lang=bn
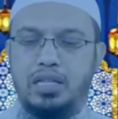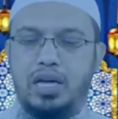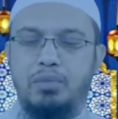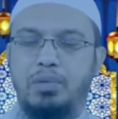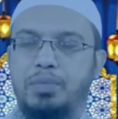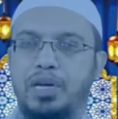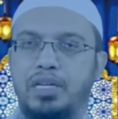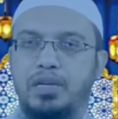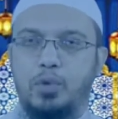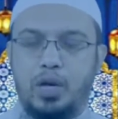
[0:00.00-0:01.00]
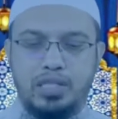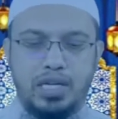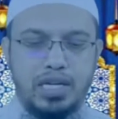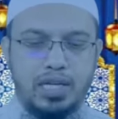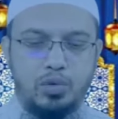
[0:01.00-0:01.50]
তার ব্যাপারে এটি বলা
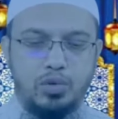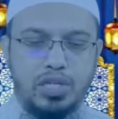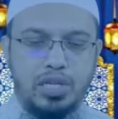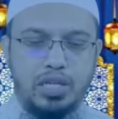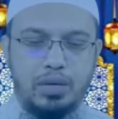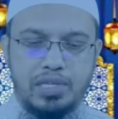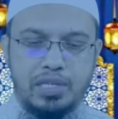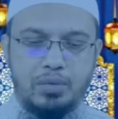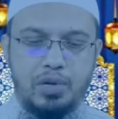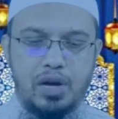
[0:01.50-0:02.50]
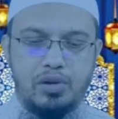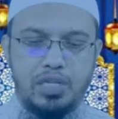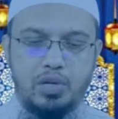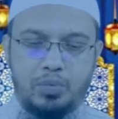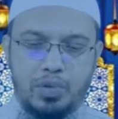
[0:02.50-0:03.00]
যায় কিন্তু যিনি নামাজ না পড়ার কারণে
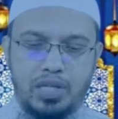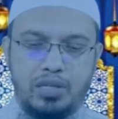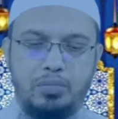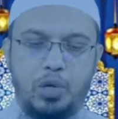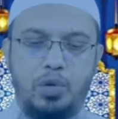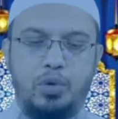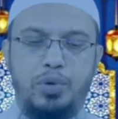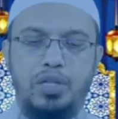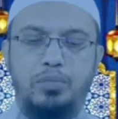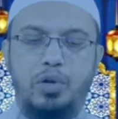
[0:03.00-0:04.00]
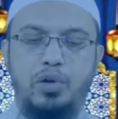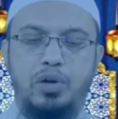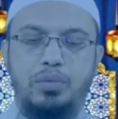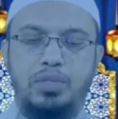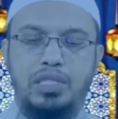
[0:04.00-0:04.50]
নিজেকে অপরাধ মনে অপরাধী মনে
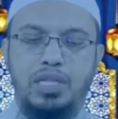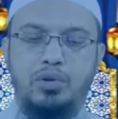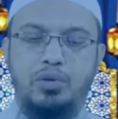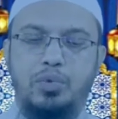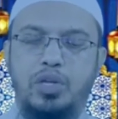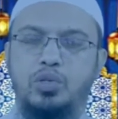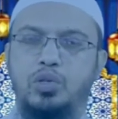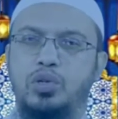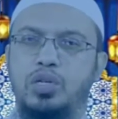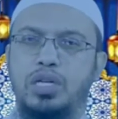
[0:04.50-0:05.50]
করেন এবং চেষ্টা করেন পড়ার জন্য